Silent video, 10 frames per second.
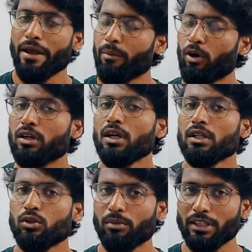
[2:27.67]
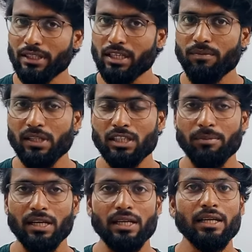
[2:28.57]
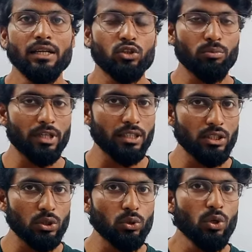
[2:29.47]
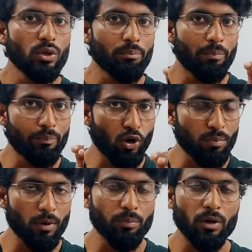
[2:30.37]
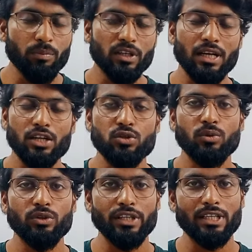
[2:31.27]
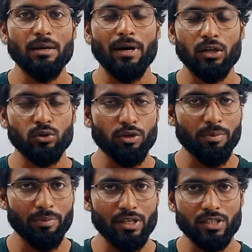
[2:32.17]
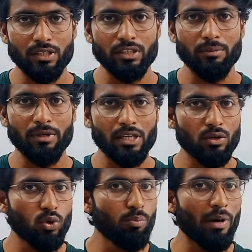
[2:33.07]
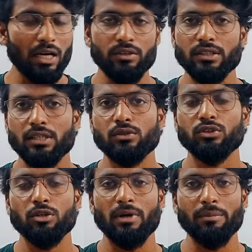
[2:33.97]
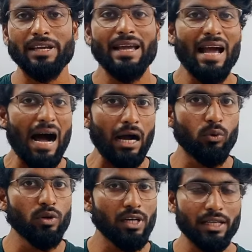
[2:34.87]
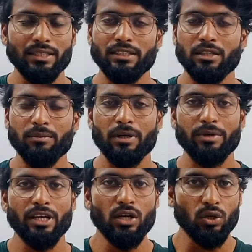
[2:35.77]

এবং তোমরা দেখে ফেলতে পারলে তোমরা কিন্তু পরপর পরপর ক্লাসগুলো দেখে ভালো করে প্রিপারেশন নিতে পারলে খুব ভালো রেজাল্ট করতে পারবে আগুন লাগিয়ে দিতে পারবে